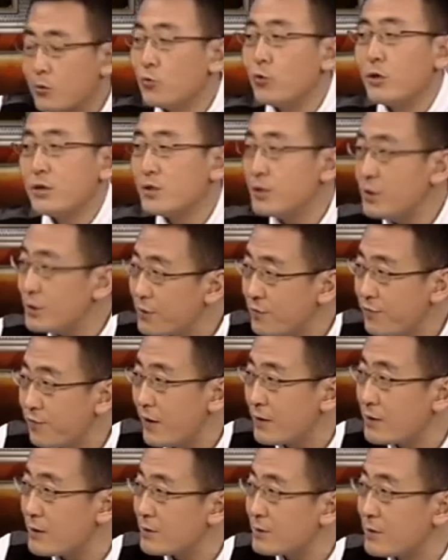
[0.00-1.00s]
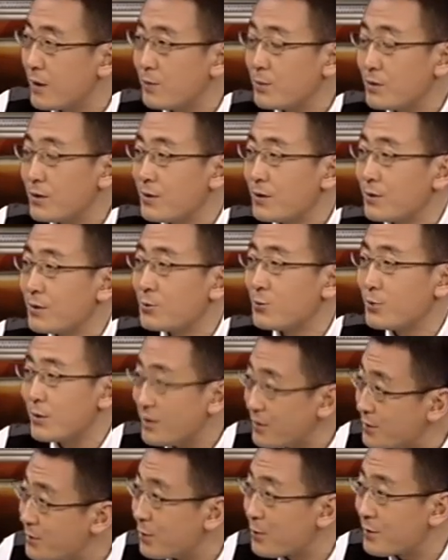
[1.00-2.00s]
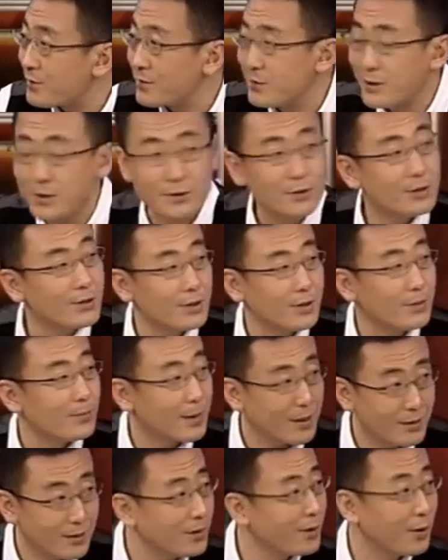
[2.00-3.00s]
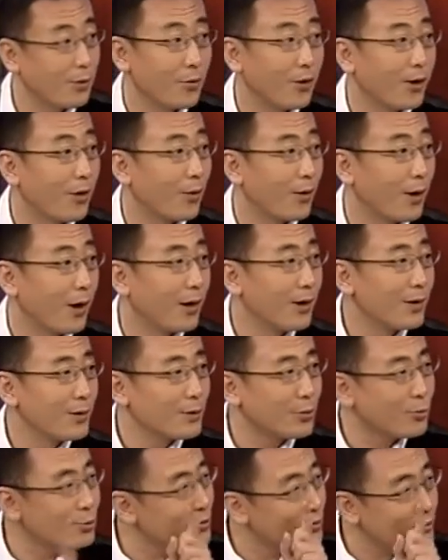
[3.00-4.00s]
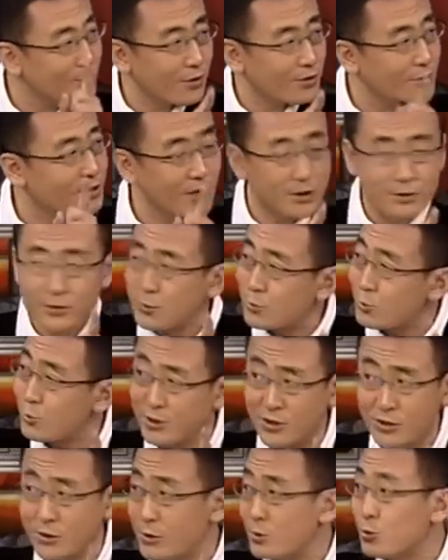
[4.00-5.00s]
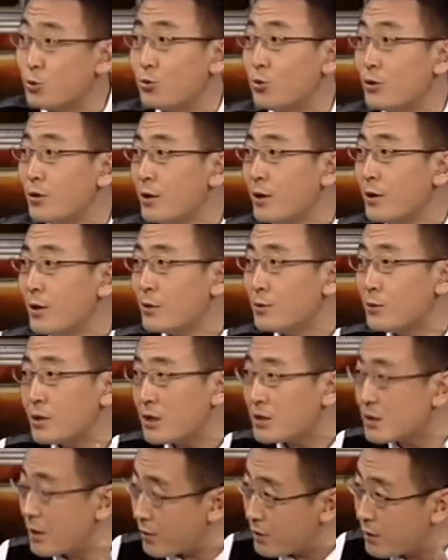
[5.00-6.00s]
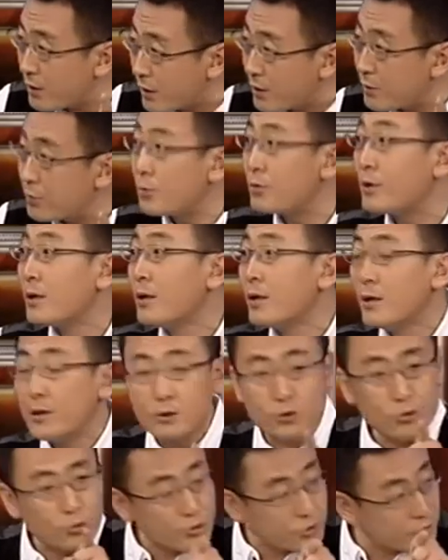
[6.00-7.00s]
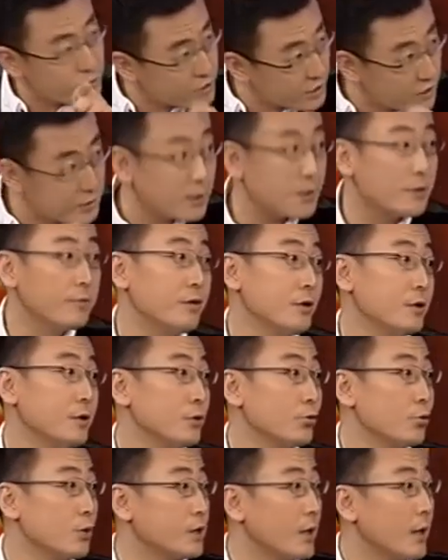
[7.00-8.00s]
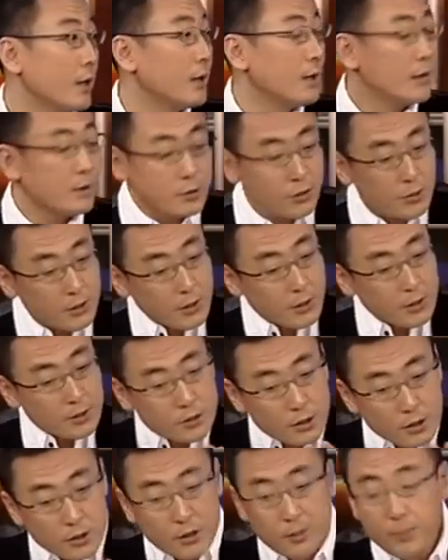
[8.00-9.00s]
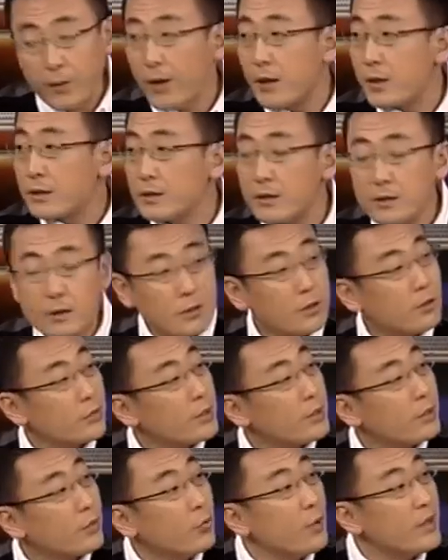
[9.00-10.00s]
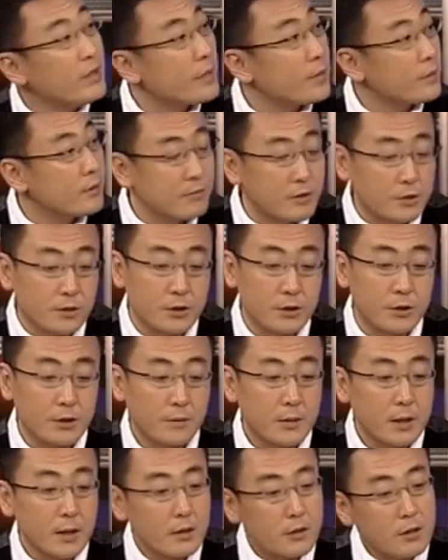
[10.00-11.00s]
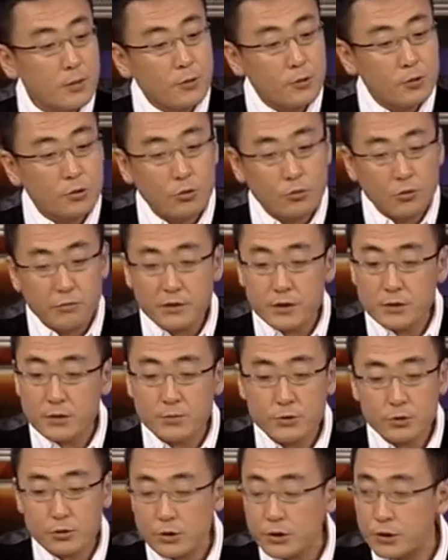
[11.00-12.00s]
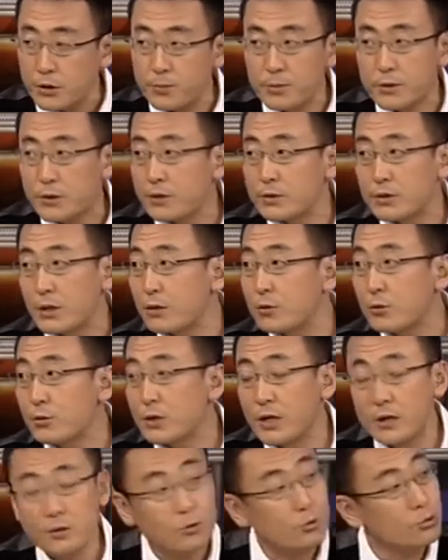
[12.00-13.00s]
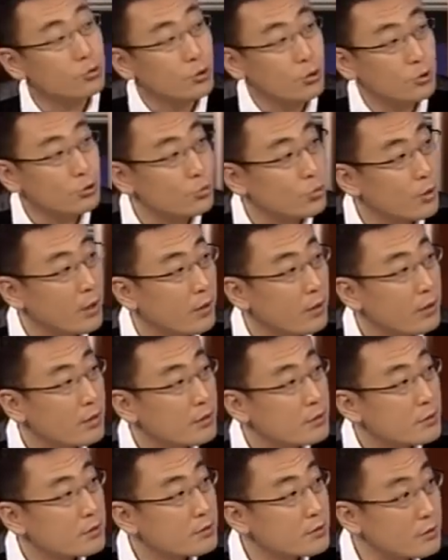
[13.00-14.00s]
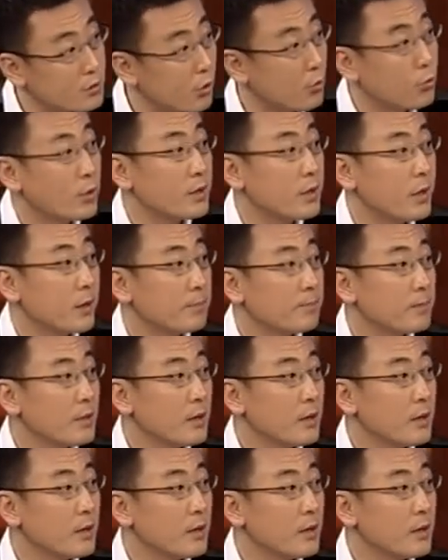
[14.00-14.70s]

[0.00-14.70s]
我其实发现咱们这个中央领导人提的那个每个口号啊，都是当前之所急需，就他讲的很。就是现在的问题所在，就这里边啊，真的有一个观念的问题。你比如说，我为什么说什么事儿咱就研究学术啊，思考观念？